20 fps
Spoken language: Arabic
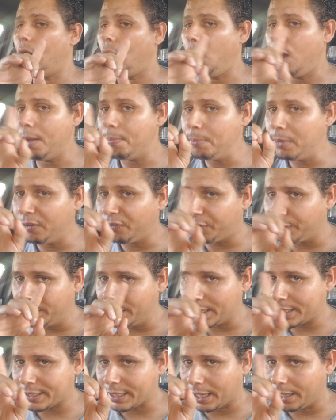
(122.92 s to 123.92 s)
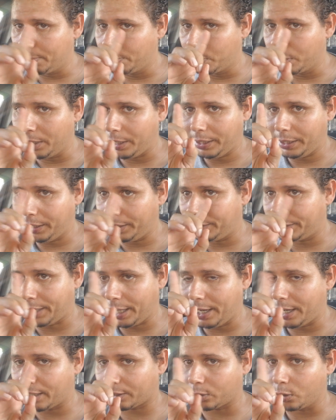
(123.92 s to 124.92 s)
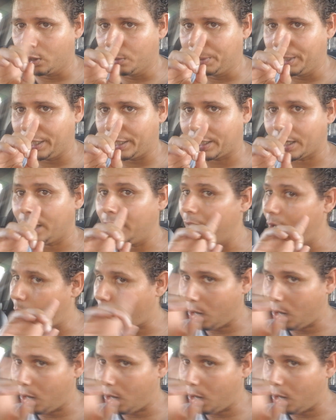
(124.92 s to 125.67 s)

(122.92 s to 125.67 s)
عامين في النساء البو... اللاتينو امريكان